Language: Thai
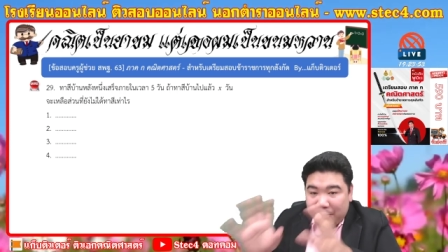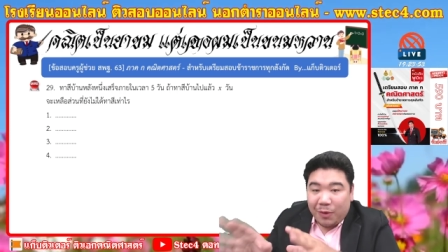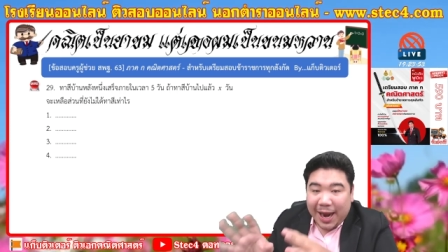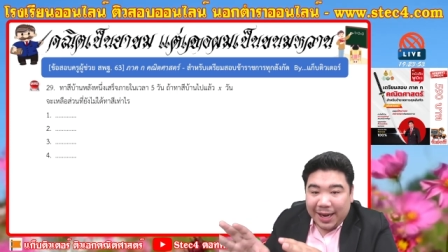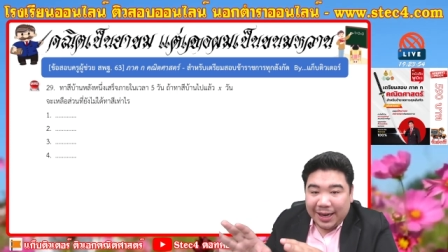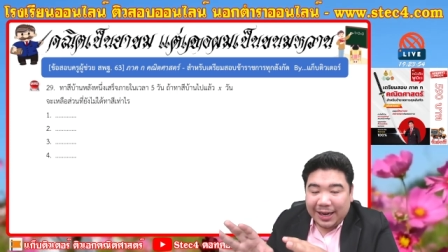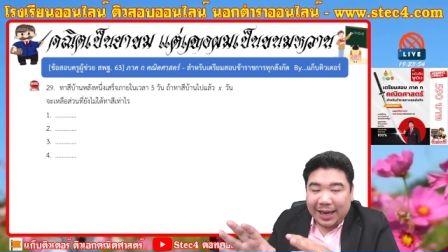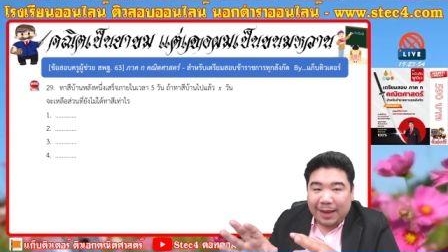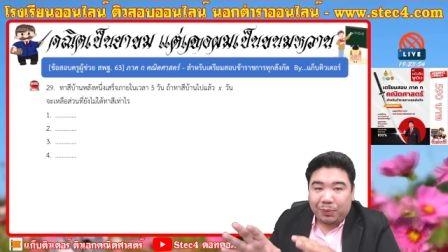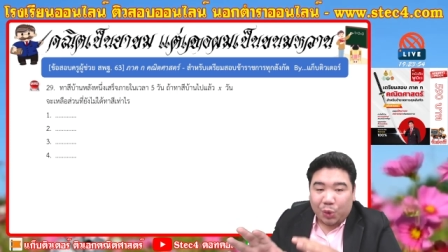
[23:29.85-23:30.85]
มพ์ไว้
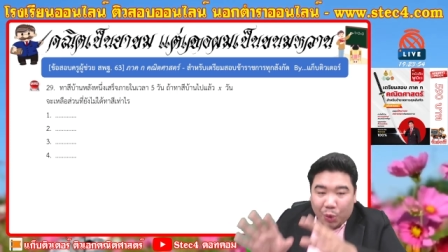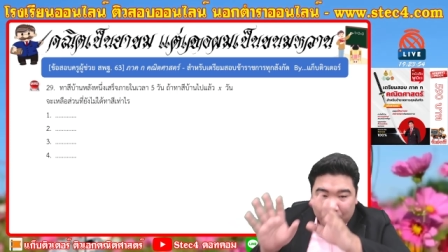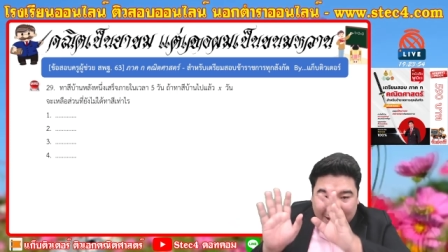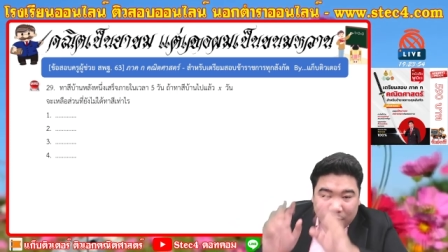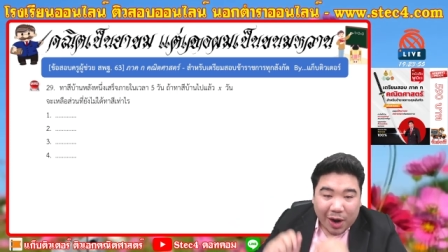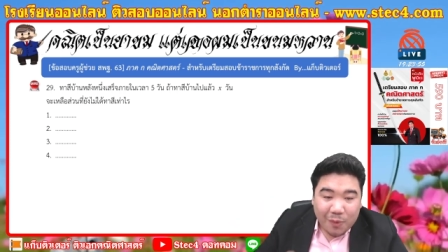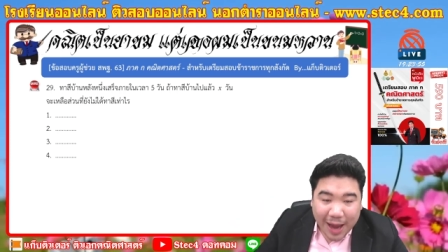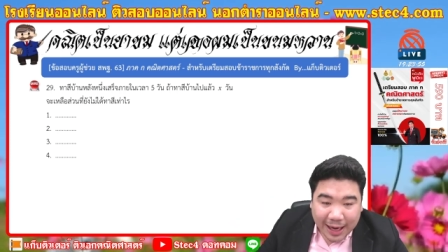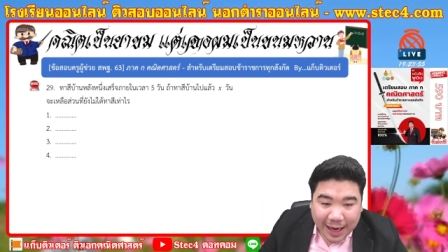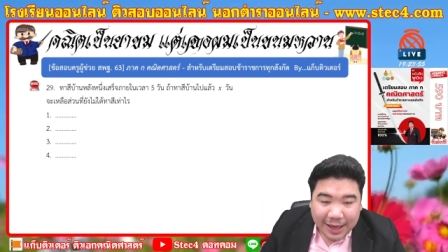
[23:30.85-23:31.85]
นะครับ ถูกผิดเดี๋ยวค่อย
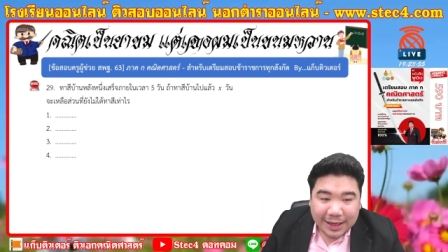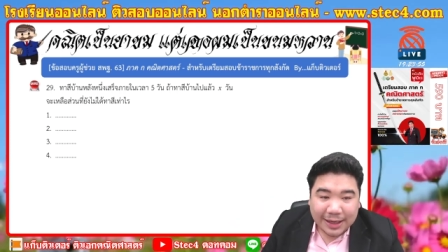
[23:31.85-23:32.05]
ว่ากัน